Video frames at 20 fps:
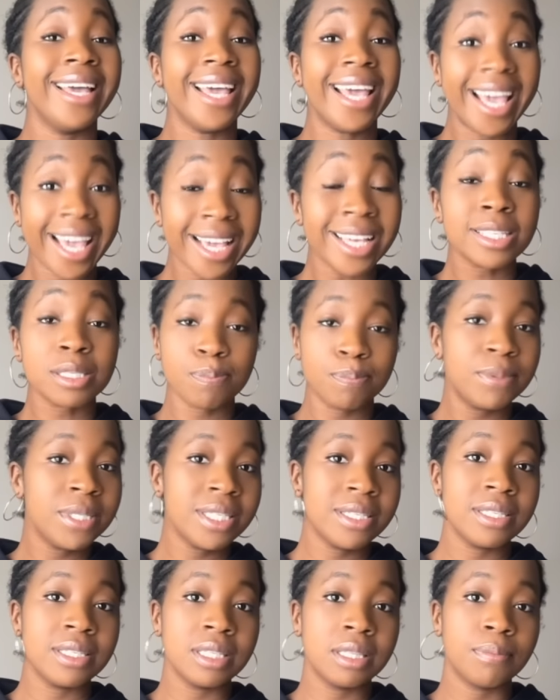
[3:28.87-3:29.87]

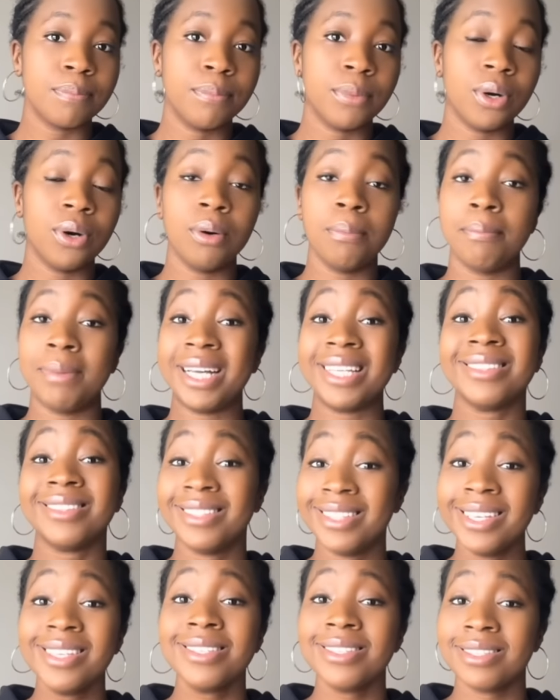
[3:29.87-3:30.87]
explicitement bah,
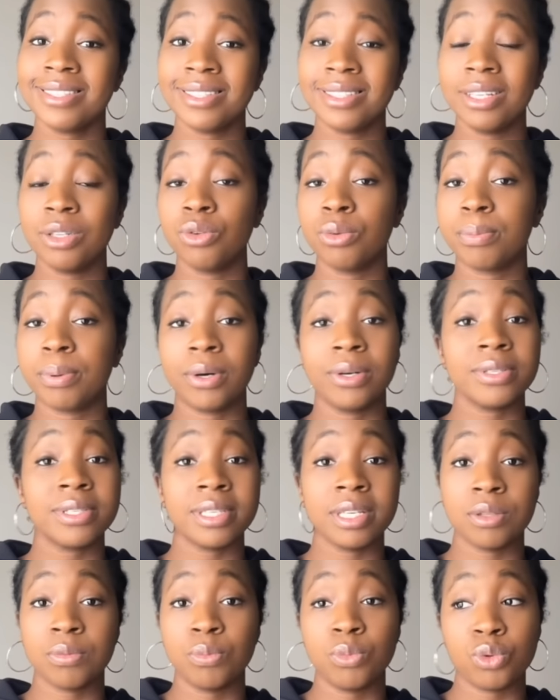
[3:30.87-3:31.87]
décidé de prendre
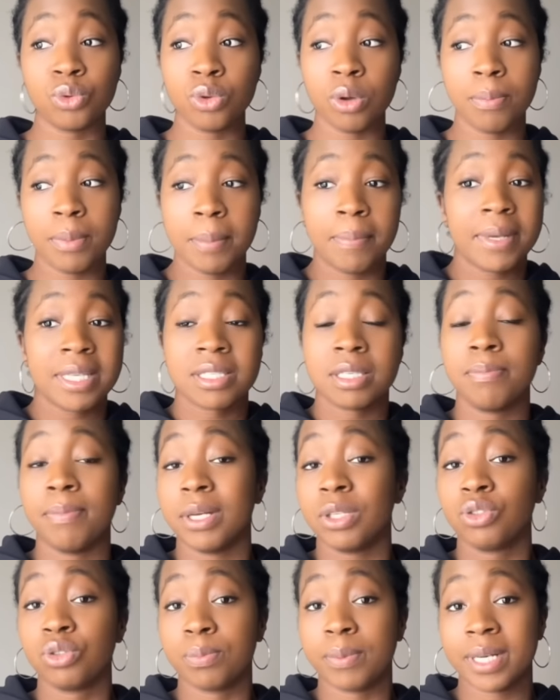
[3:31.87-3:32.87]
cette mesure bah, parce qu'ils
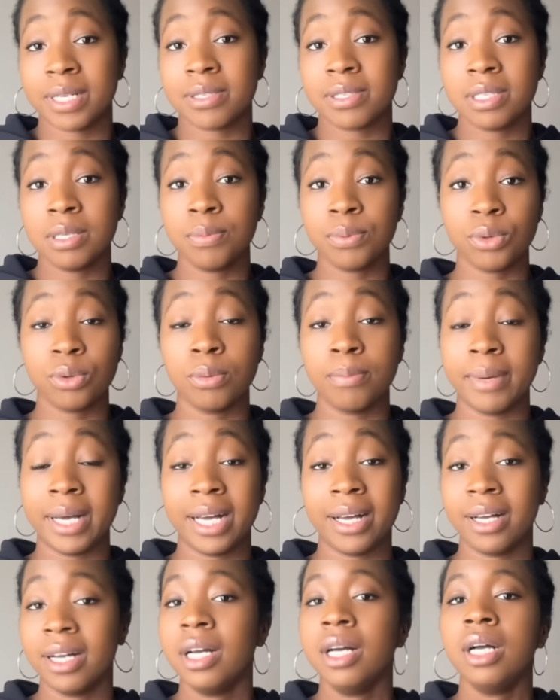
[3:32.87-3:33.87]
partent du principe que
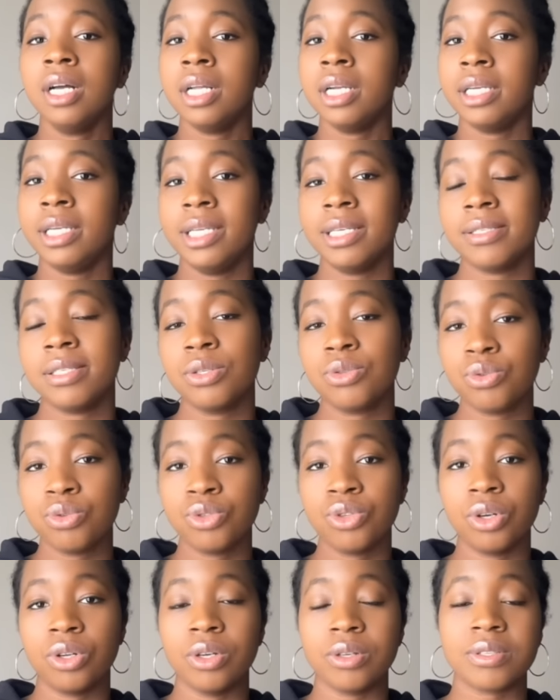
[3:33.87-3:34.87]
les
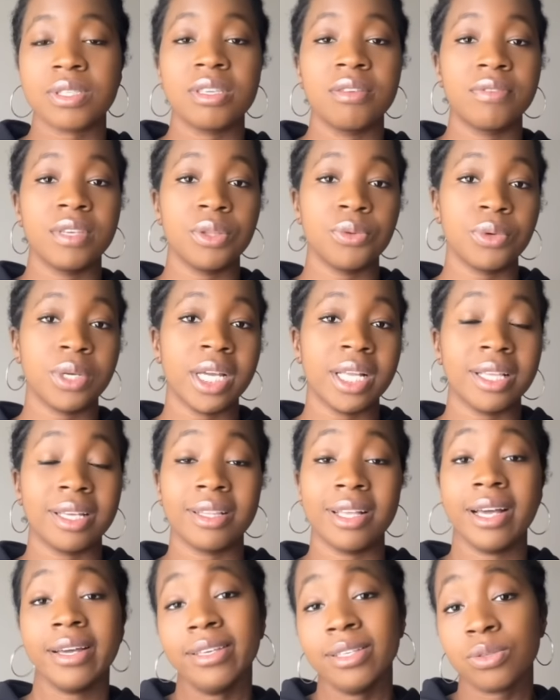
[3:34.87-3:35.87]
étudiants, lorsqu'ils viennent au
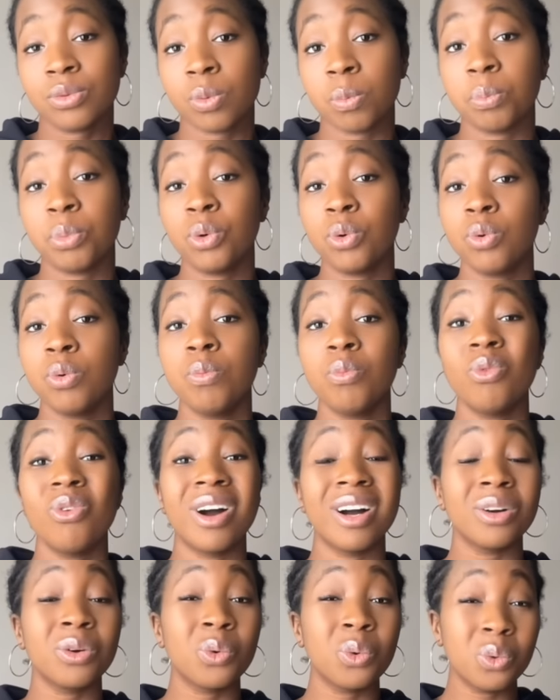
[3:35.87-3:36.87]
Canada, ils sont beaucoup
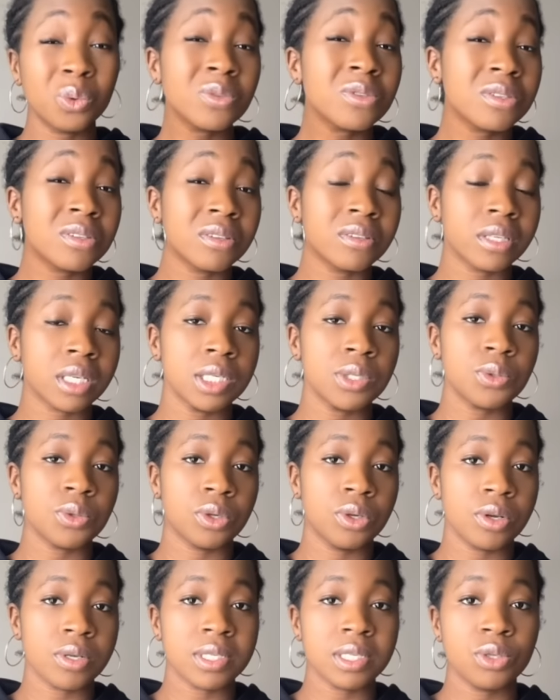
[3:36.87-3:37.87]
moins concentrés
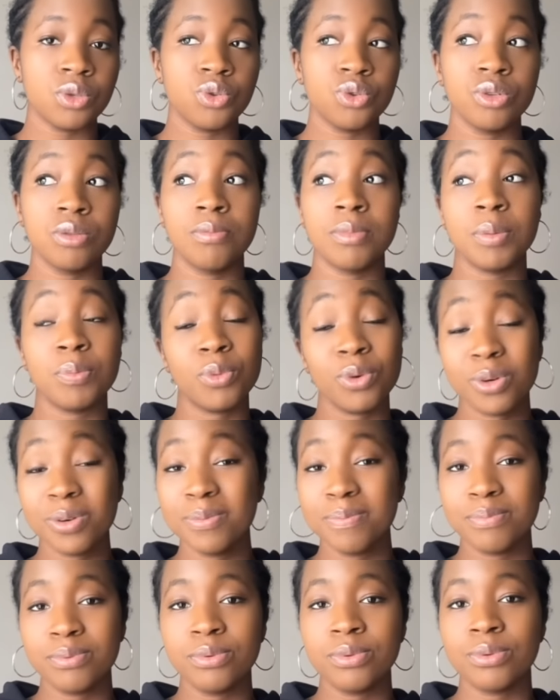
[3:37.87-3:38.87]
sur leurs études, mais
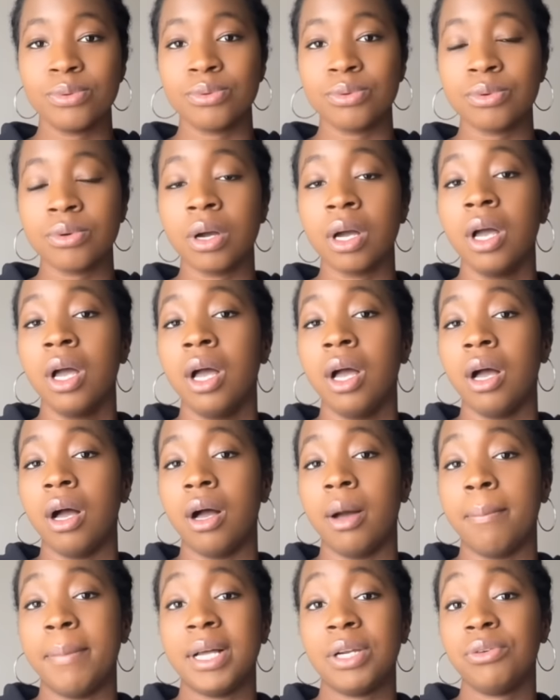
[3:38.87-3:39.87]
beaucoup plus sur
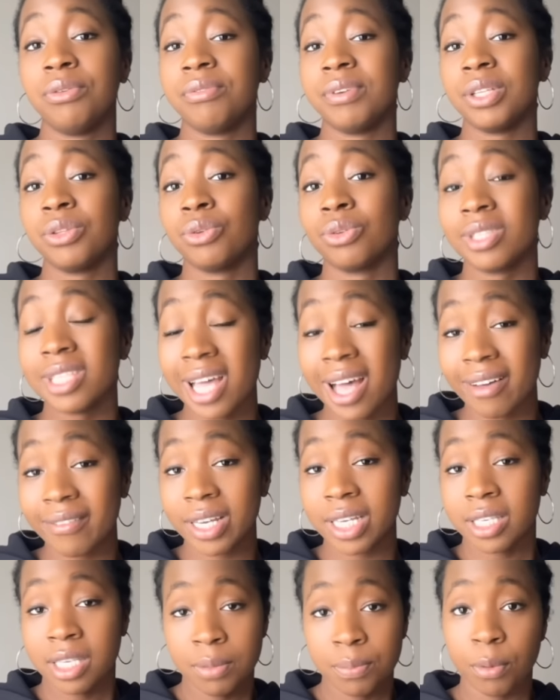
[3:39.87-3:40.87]
euh, le fait de
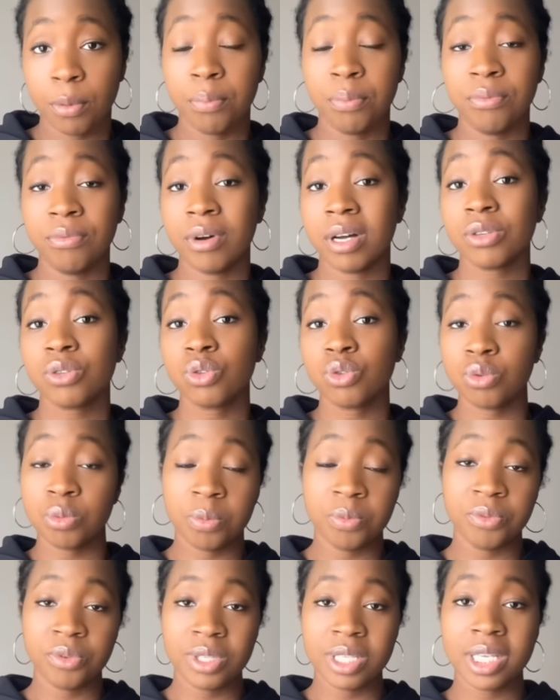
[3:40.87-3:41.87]
travailler pour pouvoir
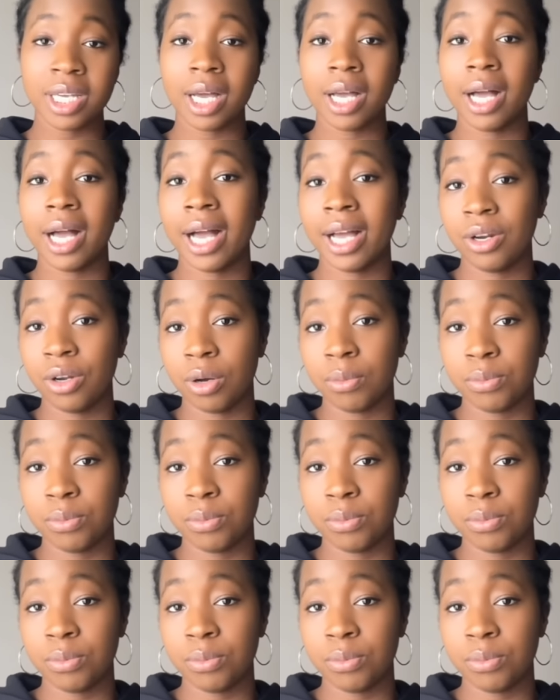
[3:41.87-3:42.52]
subvenir à leurs